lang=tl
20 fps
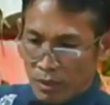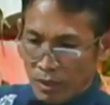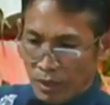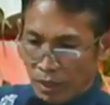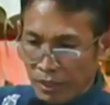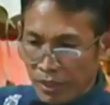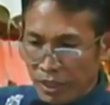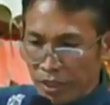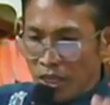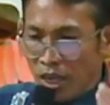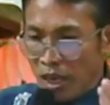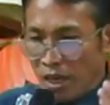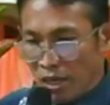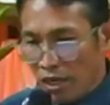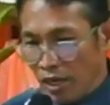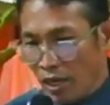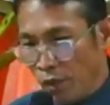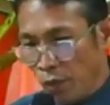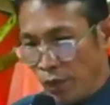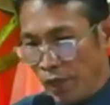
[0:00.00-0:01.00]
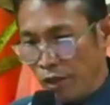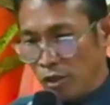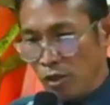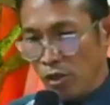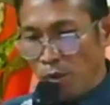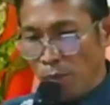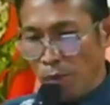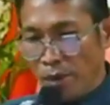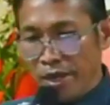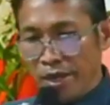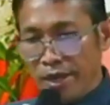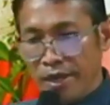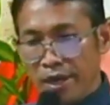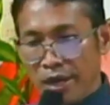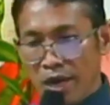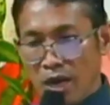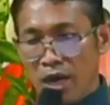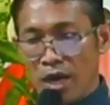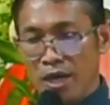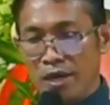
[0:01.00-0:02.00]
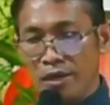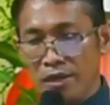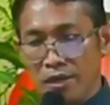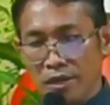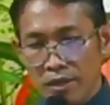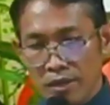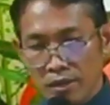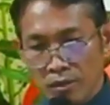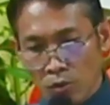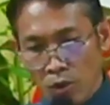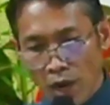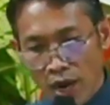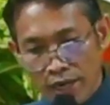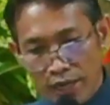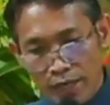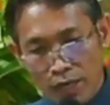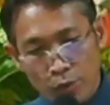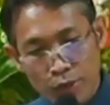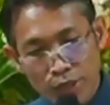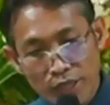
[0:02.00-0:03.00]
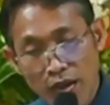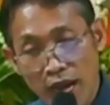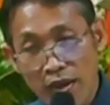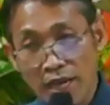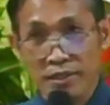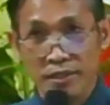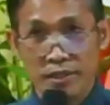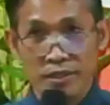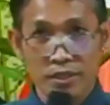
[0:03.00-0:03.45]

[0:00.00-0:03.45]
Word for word: It is a clear way to obey and to agree with God.